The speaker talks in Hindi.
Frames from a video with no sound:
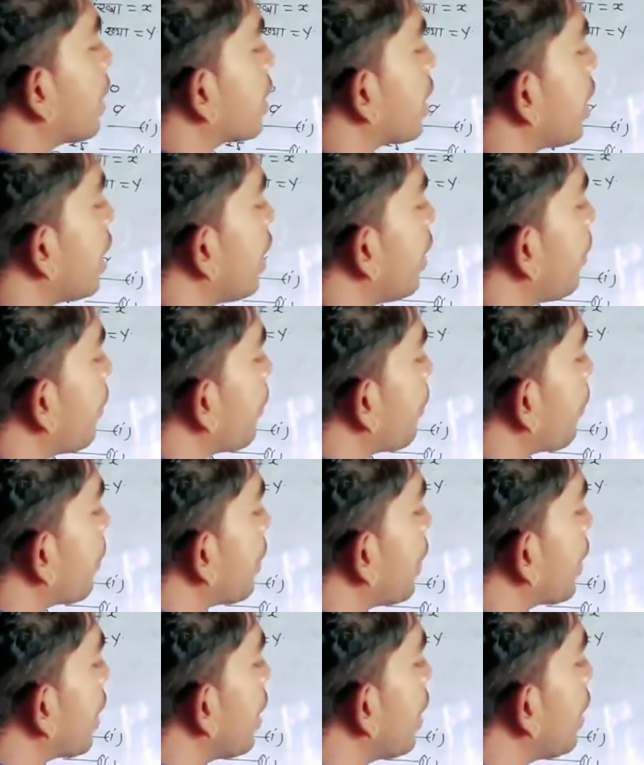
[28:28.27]
पंद्रह है
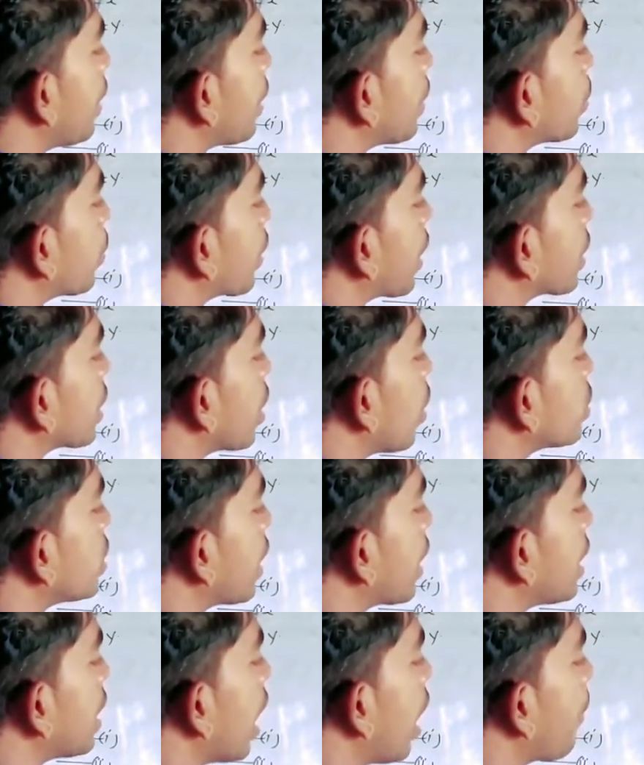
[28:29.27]
ठीक है तो कितना हो
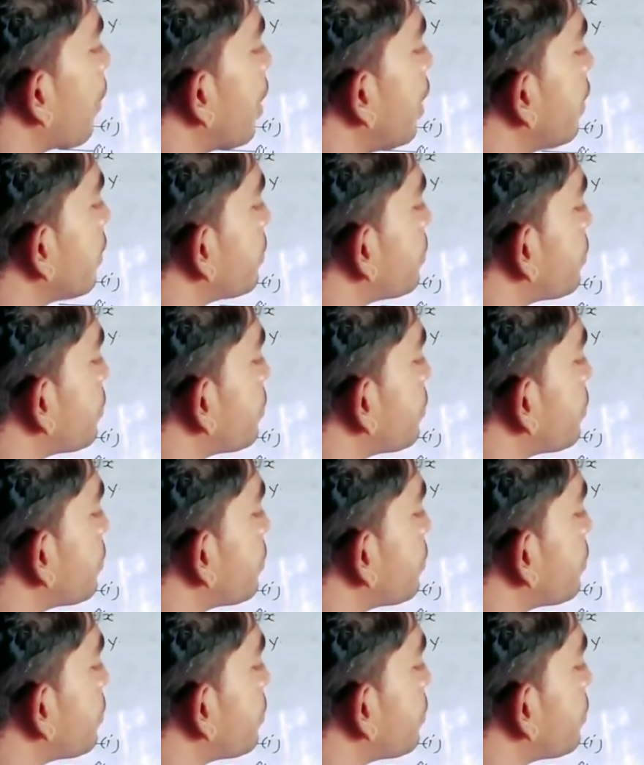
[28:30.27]
जाएगा यहाँ पे